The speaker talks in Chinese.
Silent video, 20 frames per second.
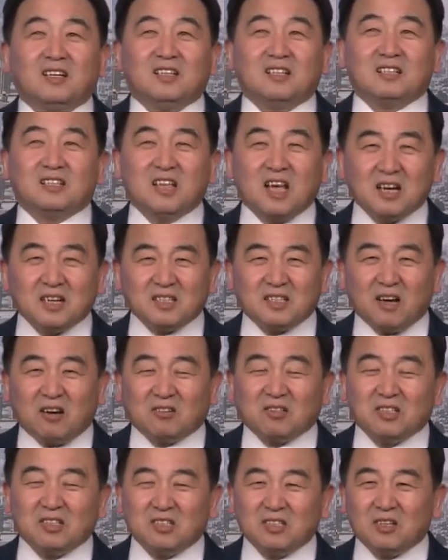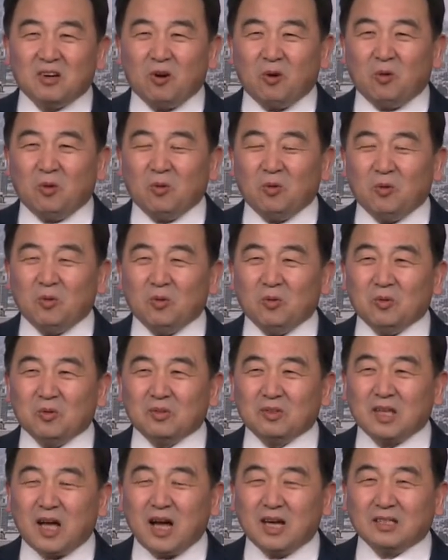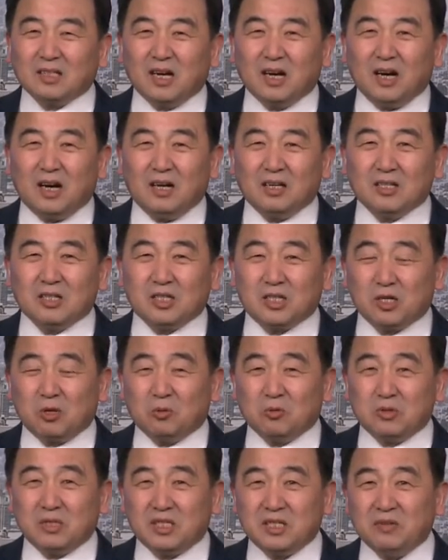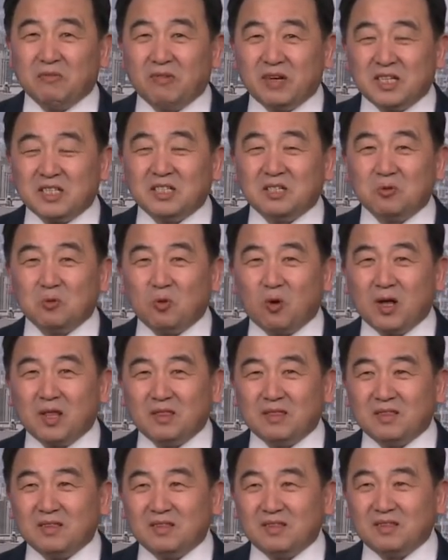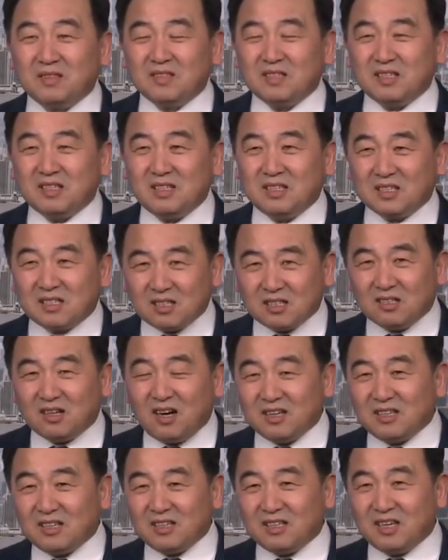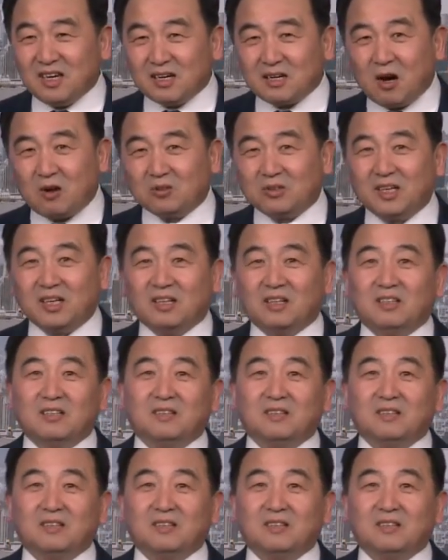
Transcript: 三个小时之后，他的首席卫生官一测也搞定了。